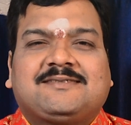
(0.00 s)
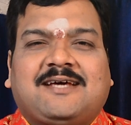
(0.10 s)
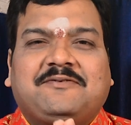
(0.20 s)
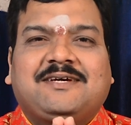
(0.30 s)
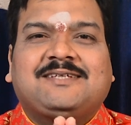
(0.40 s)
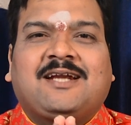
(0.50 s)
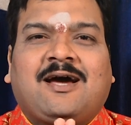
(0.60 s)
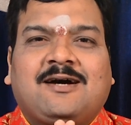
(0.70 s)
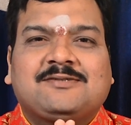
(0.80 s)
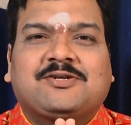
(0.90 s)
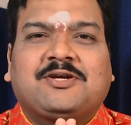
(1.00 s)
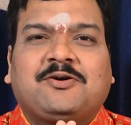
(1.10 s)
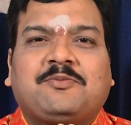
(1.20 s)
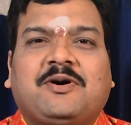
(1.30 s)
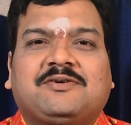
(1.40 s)
సర్వే జనాహా
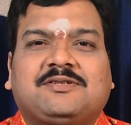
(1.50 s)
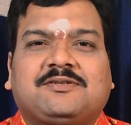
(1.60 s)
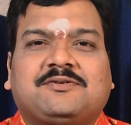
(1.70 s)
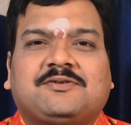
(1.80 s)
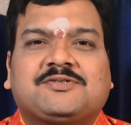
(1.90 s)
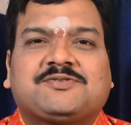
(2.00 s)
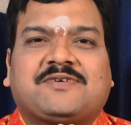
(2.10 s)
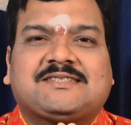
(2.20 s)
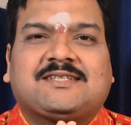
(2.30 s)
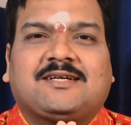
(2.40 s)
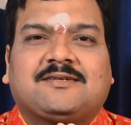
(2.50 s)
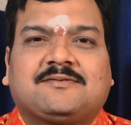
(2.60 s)
సుఖినో భవంతు స్వస్తి